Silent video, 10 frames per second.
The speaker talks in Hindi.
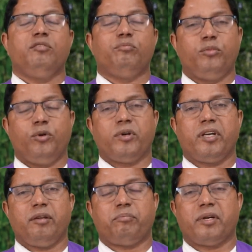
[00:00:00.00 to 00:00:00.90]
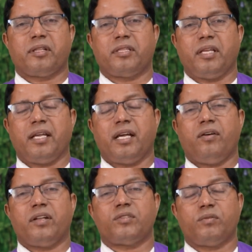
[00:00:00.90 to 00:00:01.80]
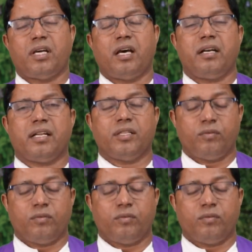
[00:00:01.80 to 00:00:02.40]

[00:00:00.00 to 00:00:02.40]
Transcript: भोगनी पड़ती हैं और इस उदाहरण के